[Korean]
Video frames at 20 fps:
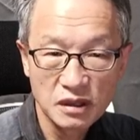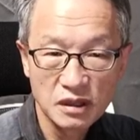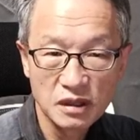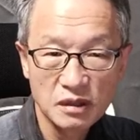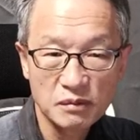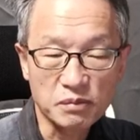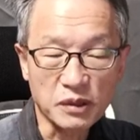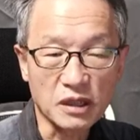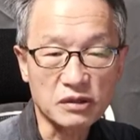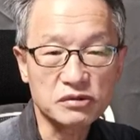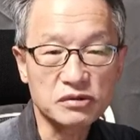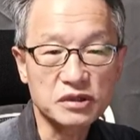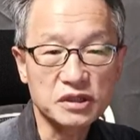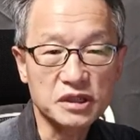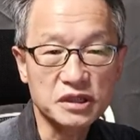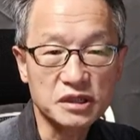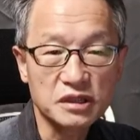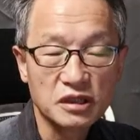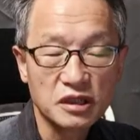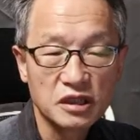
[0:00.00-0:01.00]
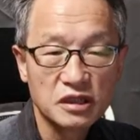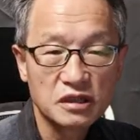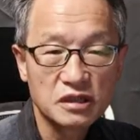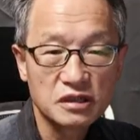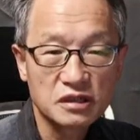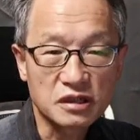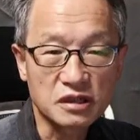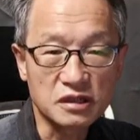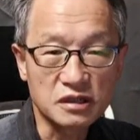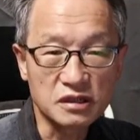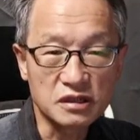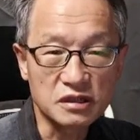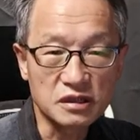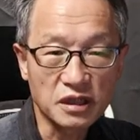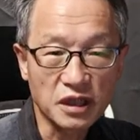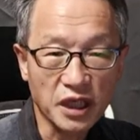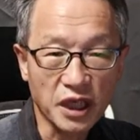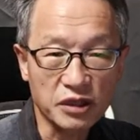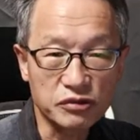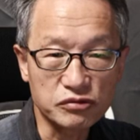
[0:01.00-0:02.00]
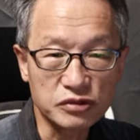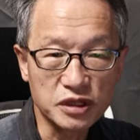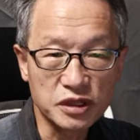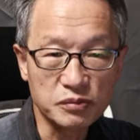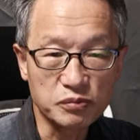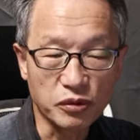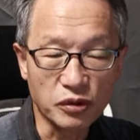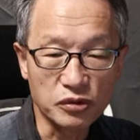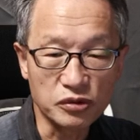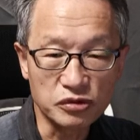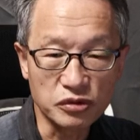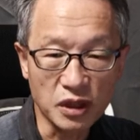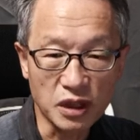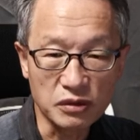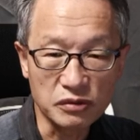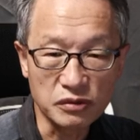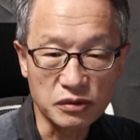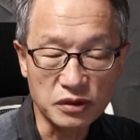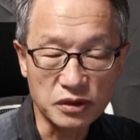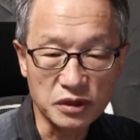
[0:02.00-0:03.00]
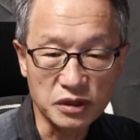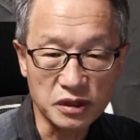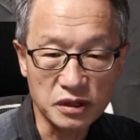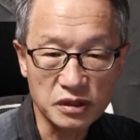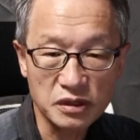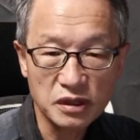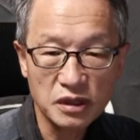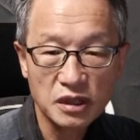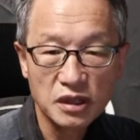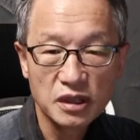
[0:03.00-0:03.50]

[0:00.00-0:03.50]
바로 이 그 해군이 보유하고 있는